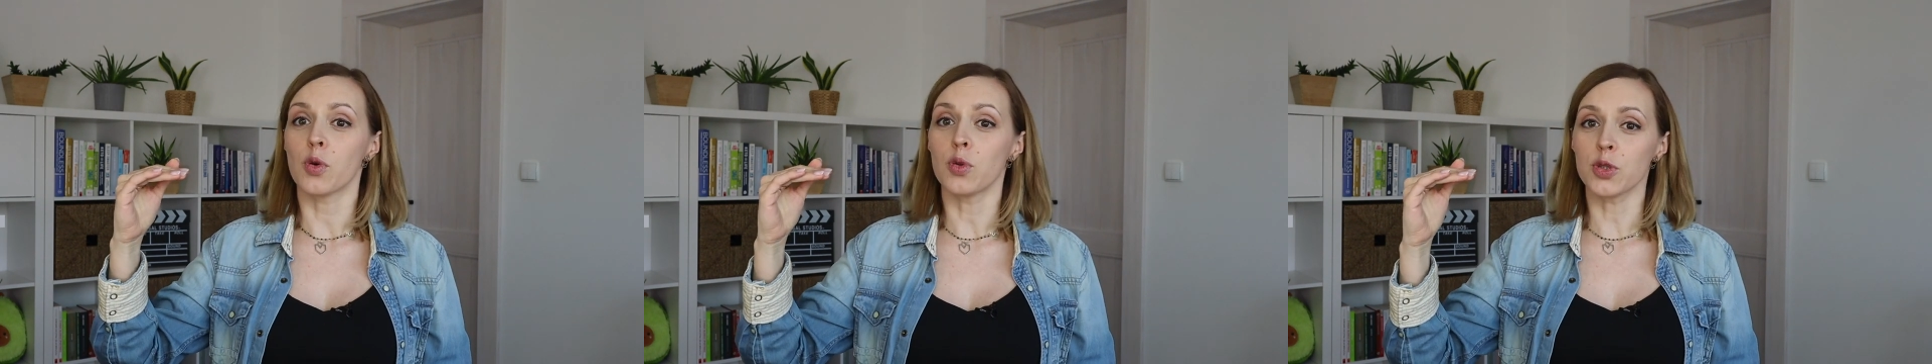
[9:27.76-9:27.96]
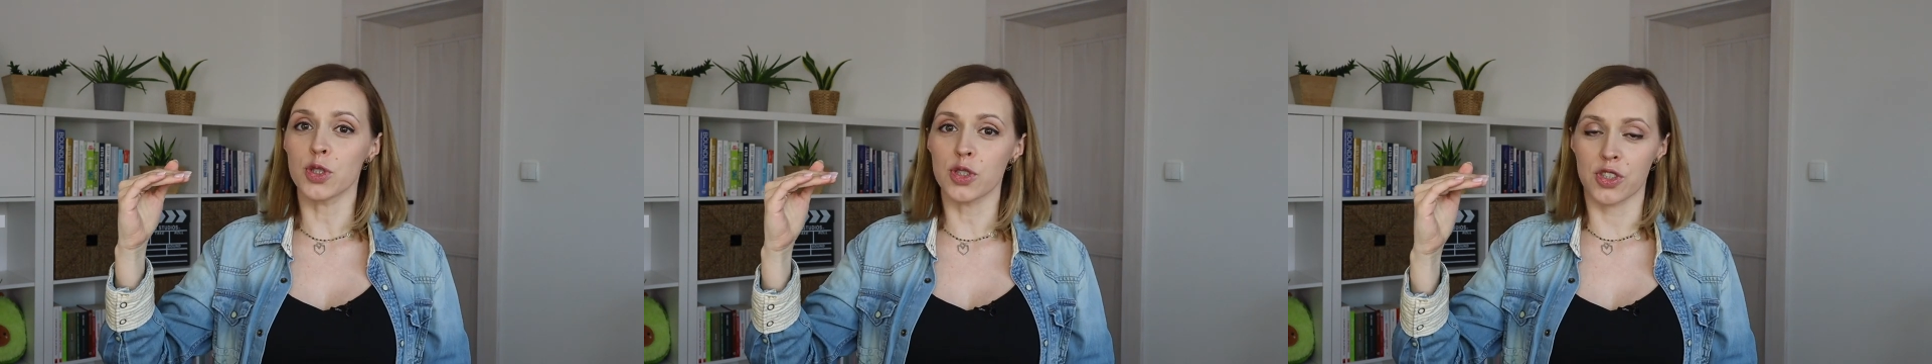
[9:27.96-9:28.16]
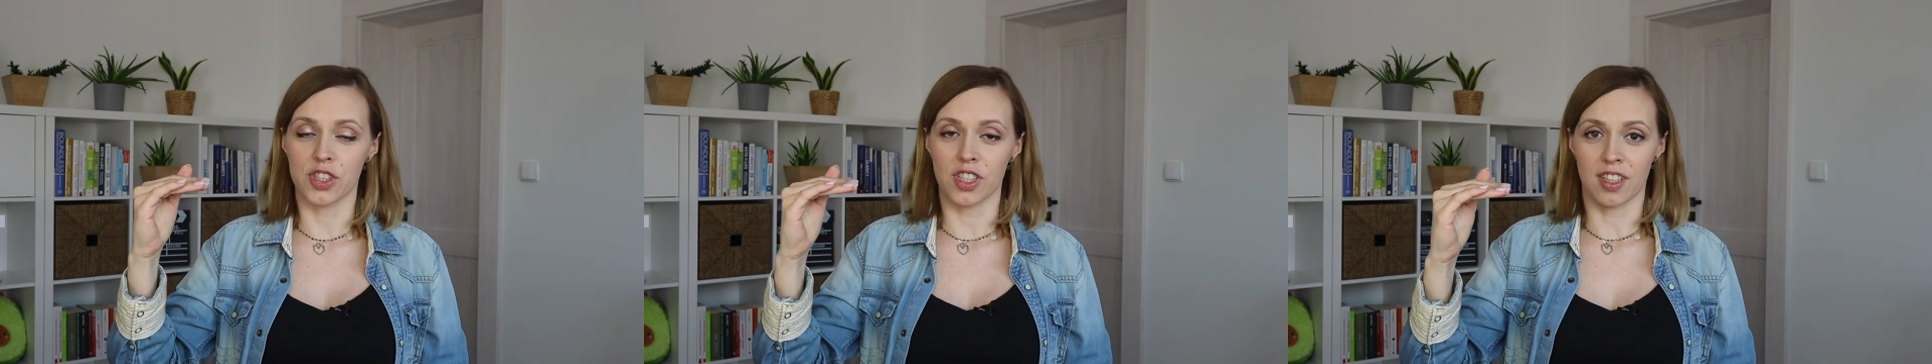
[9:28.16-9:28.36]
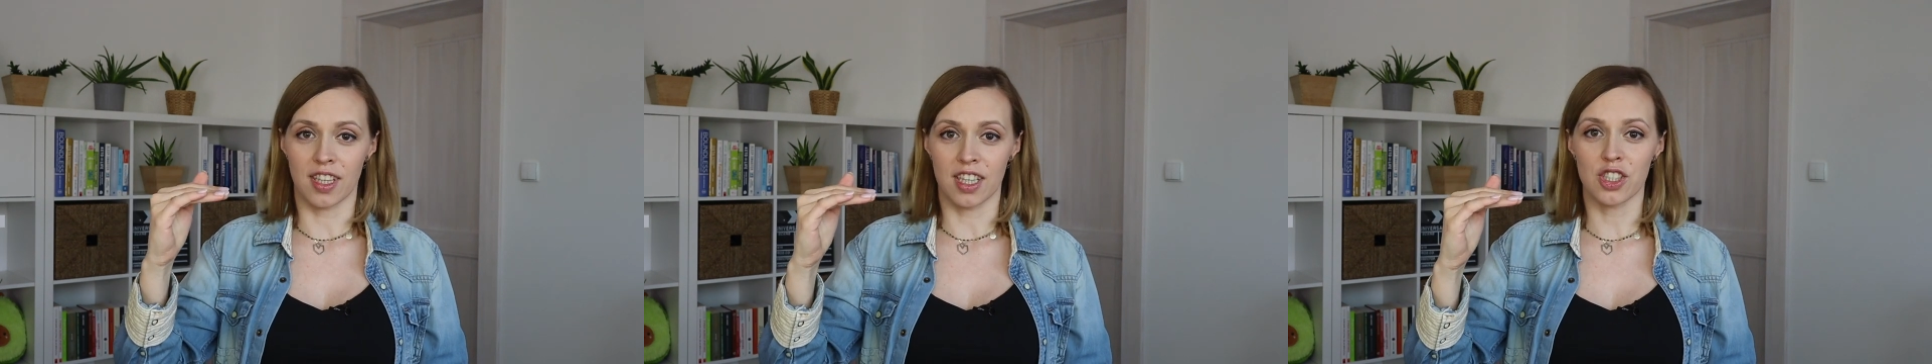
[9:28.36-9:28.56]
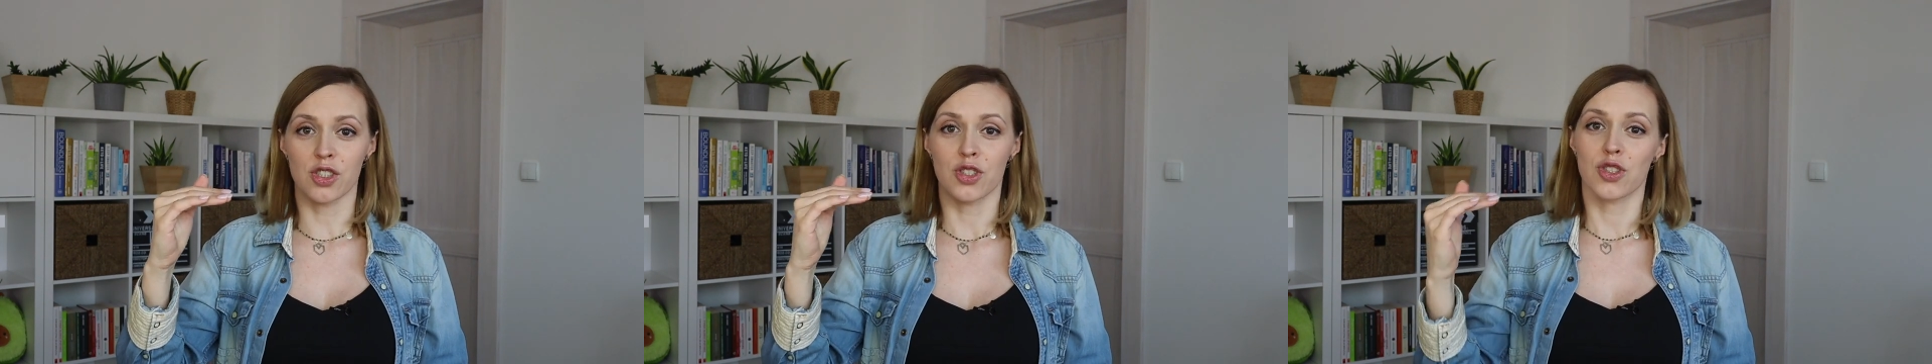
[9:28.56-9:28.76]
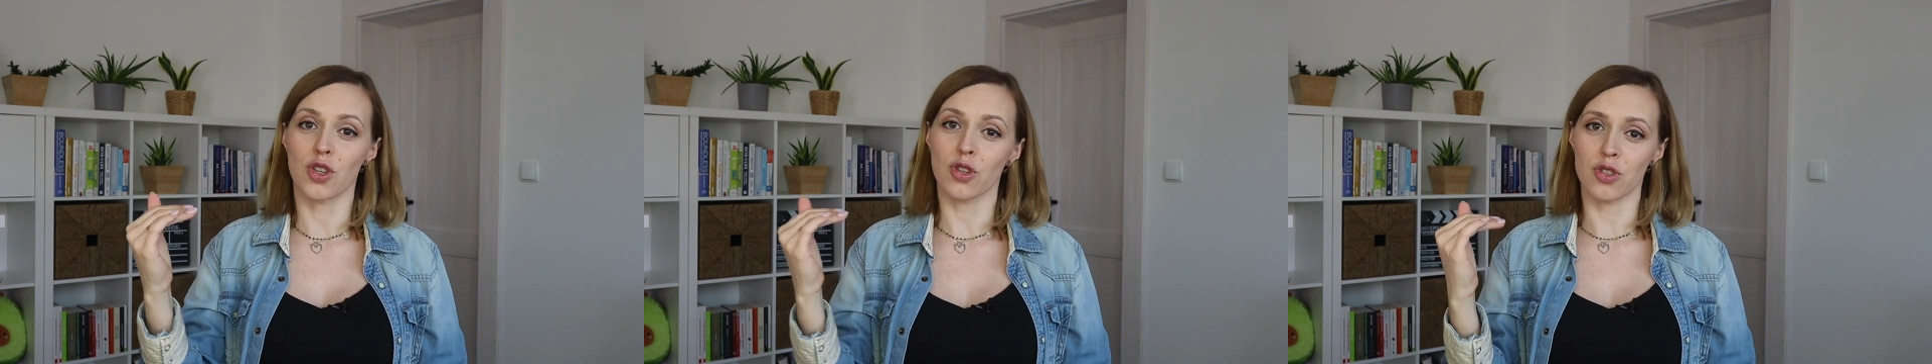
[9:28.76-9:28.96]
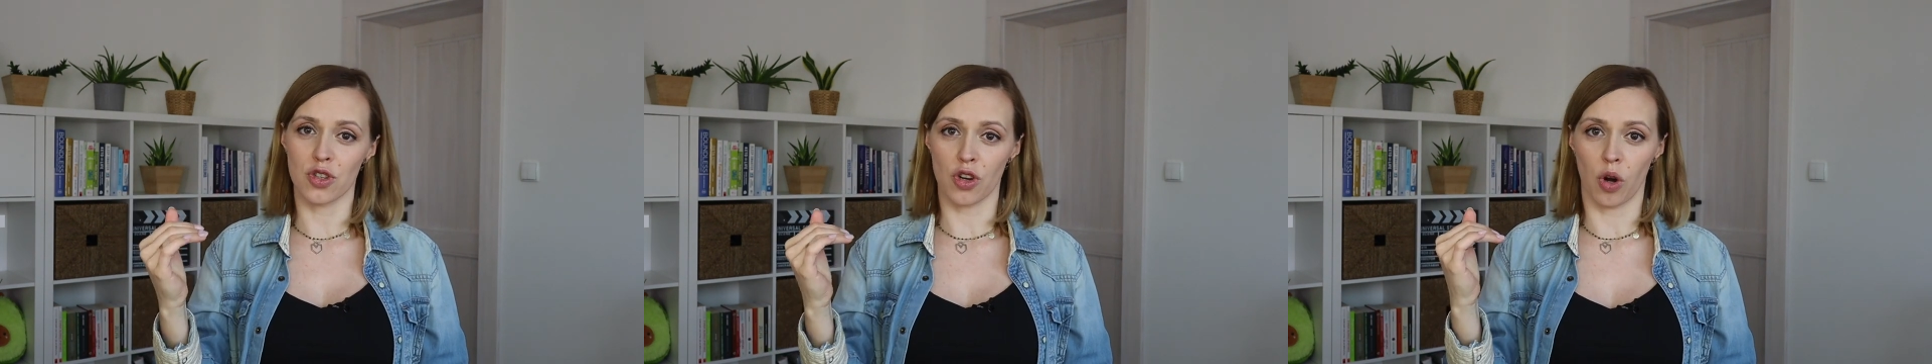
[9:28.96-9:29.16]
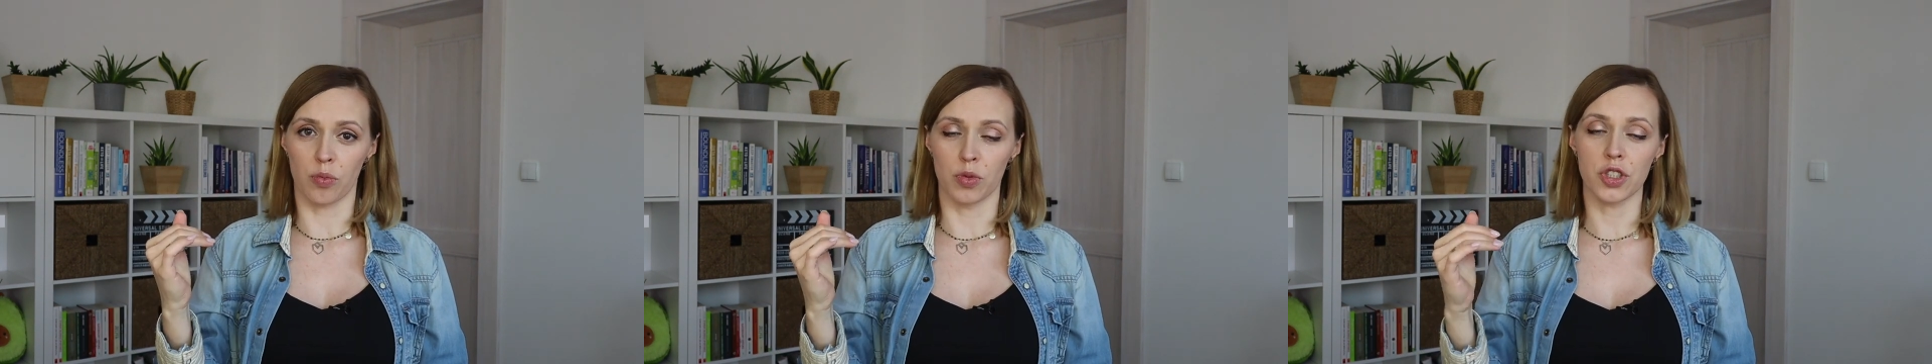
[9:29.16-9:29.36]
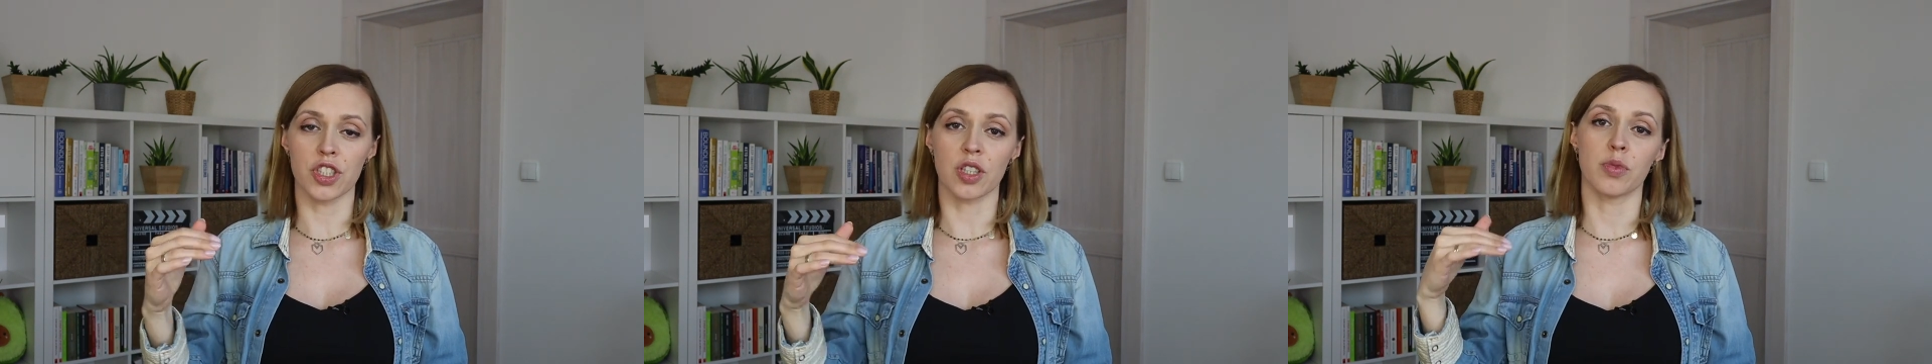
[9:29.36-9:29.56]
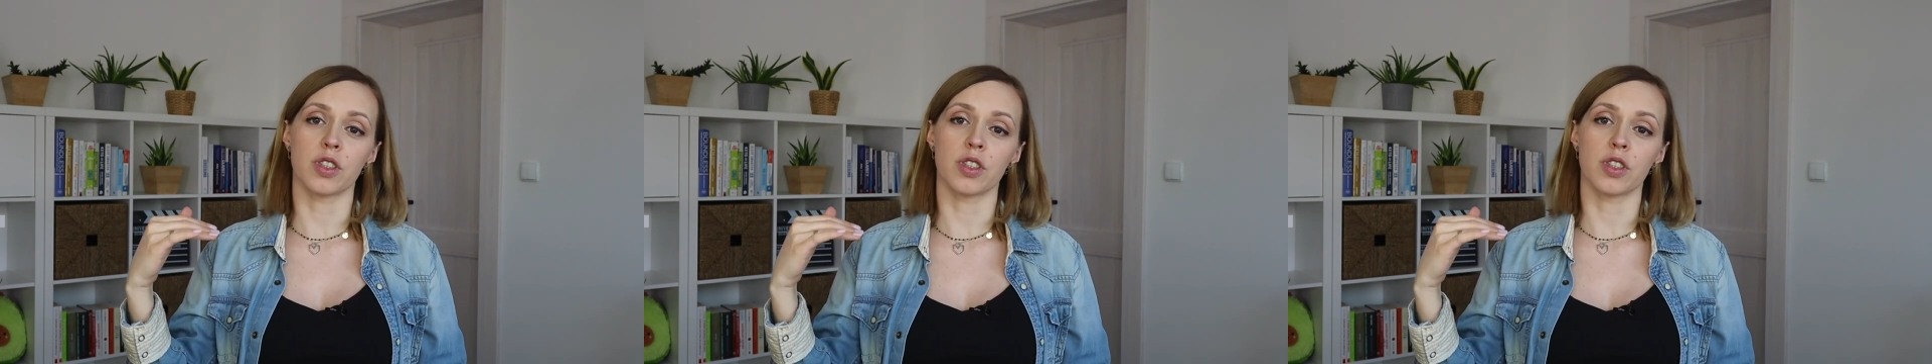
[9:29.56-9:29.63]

uczysz się też, co zrobić,